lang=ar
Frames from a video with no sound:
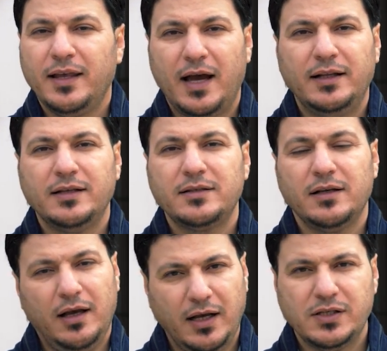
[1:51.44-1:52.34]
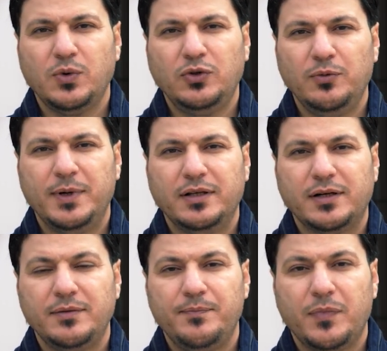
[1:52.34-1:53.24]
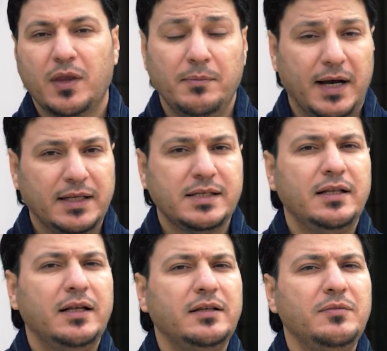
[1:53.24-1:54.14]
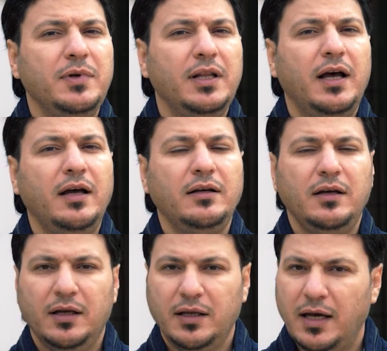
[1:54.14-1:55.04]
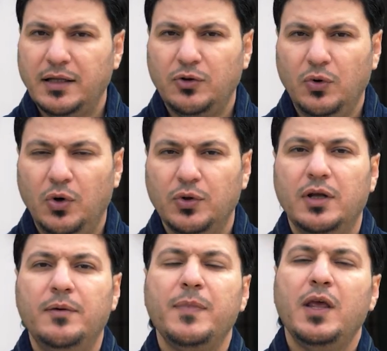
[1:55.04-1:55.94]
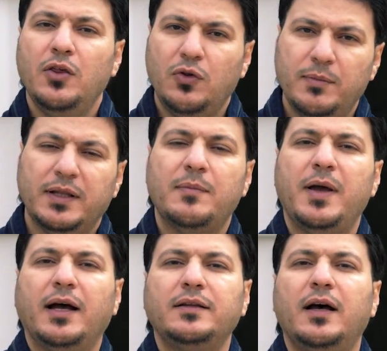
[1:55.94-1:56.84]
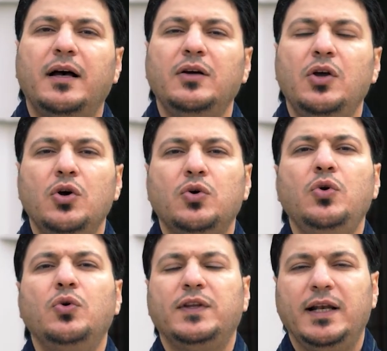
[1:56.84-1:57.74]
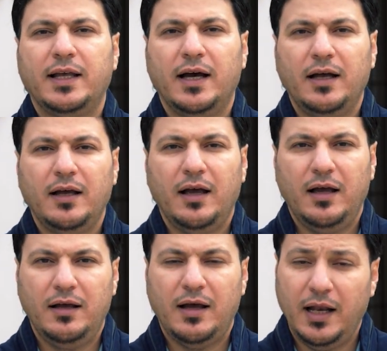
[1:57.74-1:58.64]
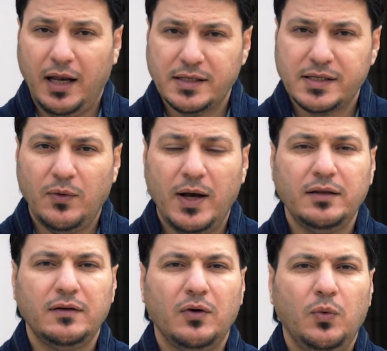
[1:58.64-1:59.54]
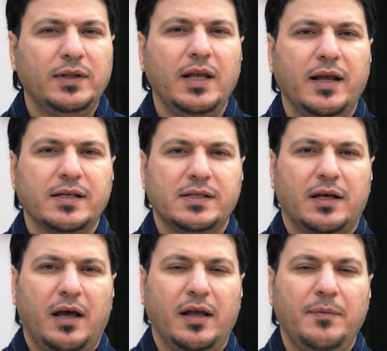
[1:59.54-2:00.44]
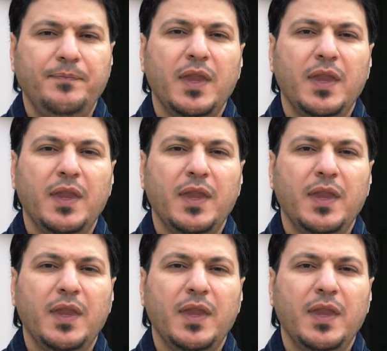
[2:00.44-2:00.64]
كانت غزوه بدر بعد سنه منها كانت احد ثم تبعتها كل تلك آه، الغزوات وتلك السرايا